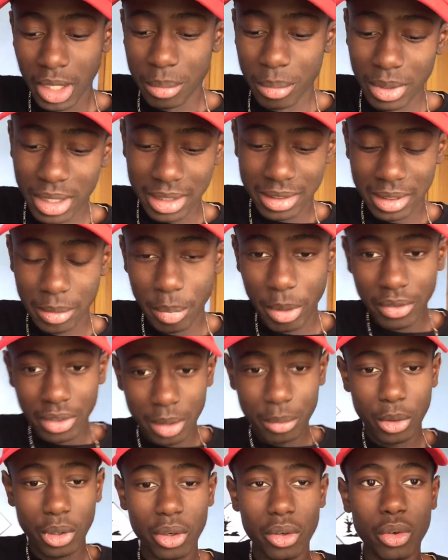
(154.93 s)
Mais c'est pas
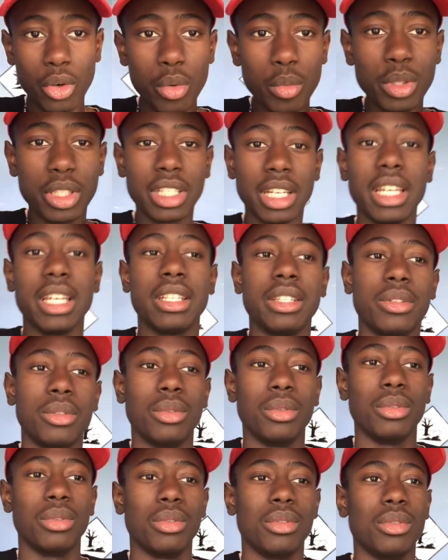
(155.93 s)
vraiment l'objet
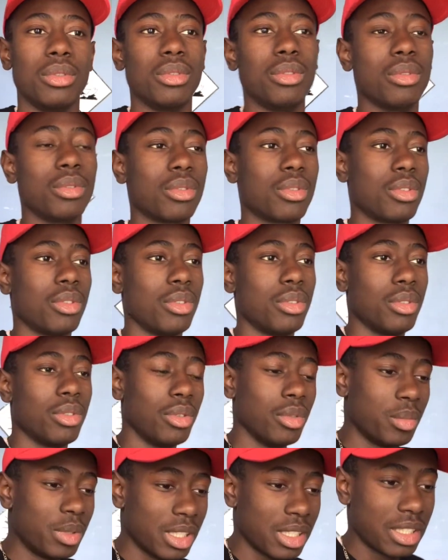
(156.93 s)
de donc
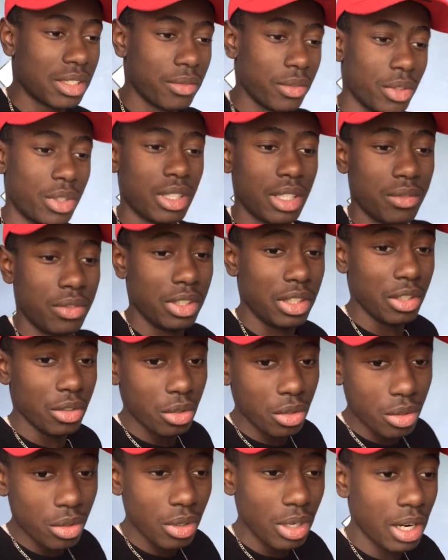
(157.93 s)
l'objectif de cette
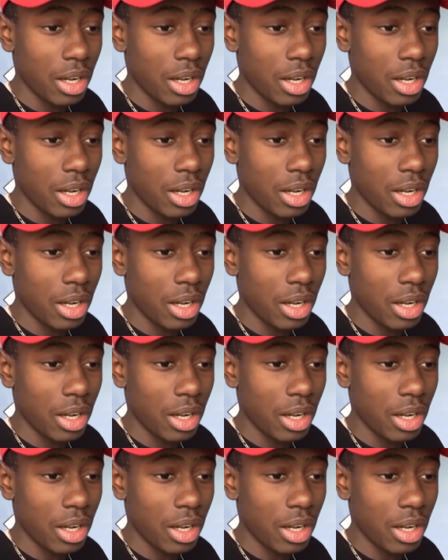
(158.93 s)
vidéo.